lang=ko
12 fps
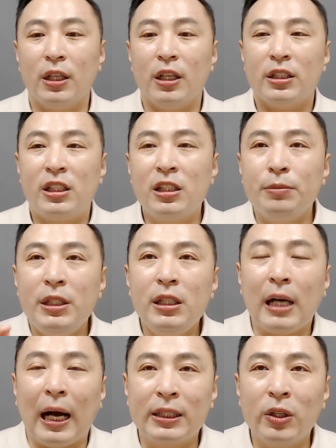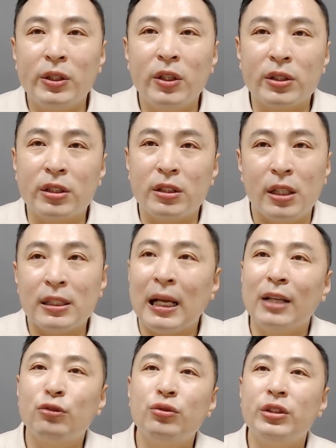지금 이 가격이었을 때
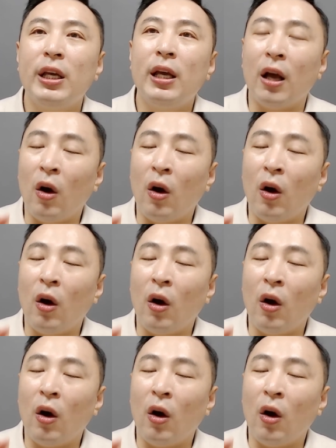사둔 게